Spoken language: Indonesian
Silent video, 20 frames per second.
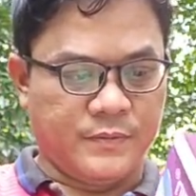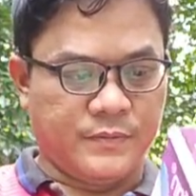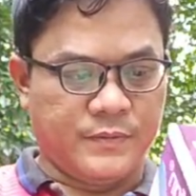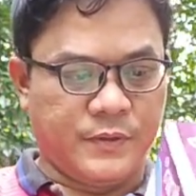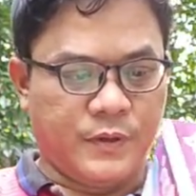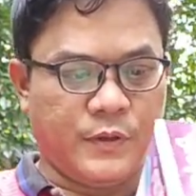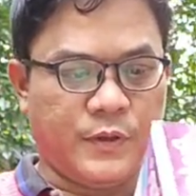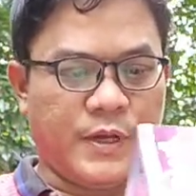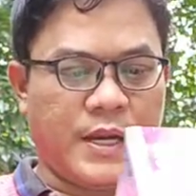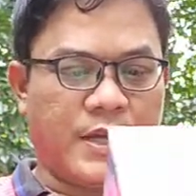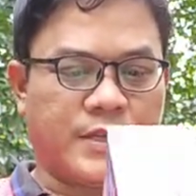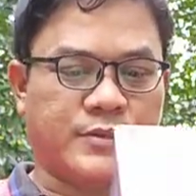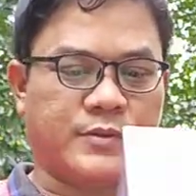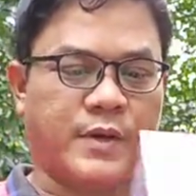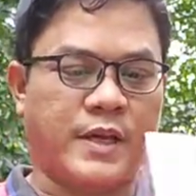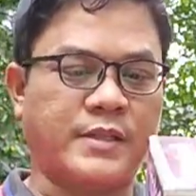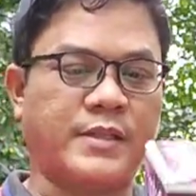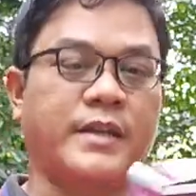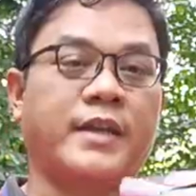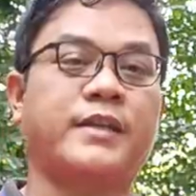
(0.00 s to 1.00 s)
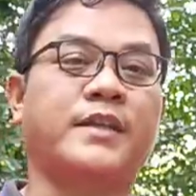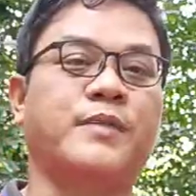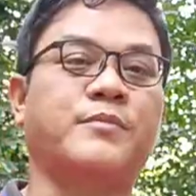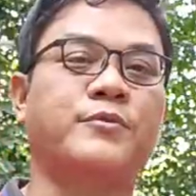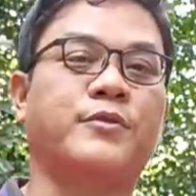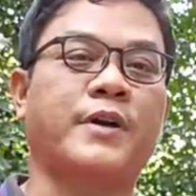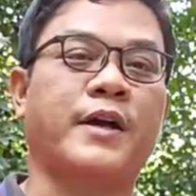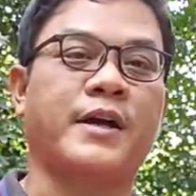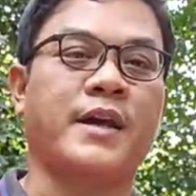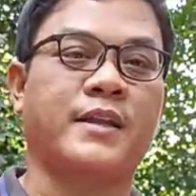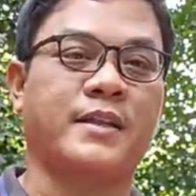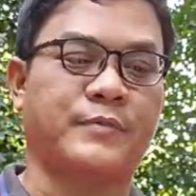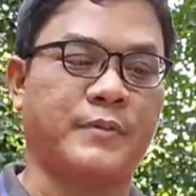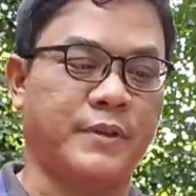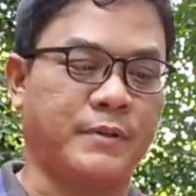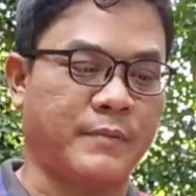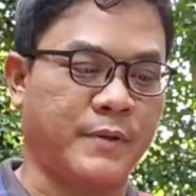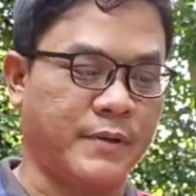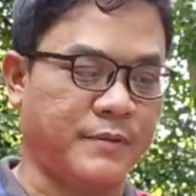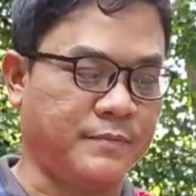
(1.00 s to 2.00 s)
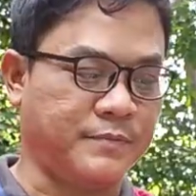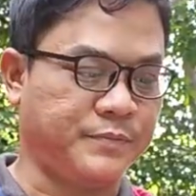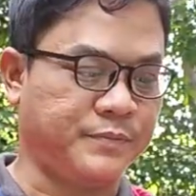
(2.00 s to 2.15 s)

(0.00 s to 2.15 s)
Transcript: Yuk langsung aja kita buka ya teman-teman